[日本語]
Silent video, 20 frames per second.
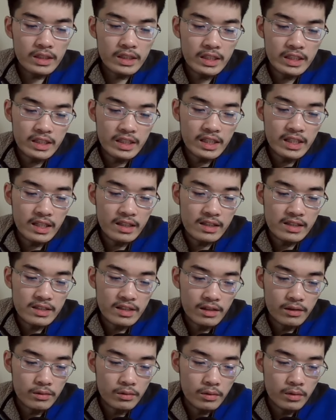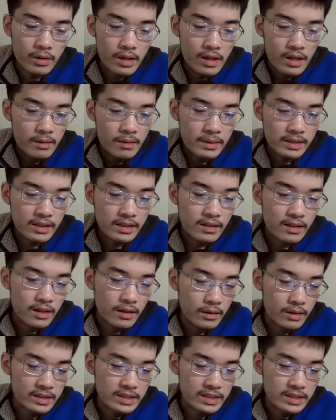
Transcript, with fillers: 言ってたんですけど、まあ、ただ、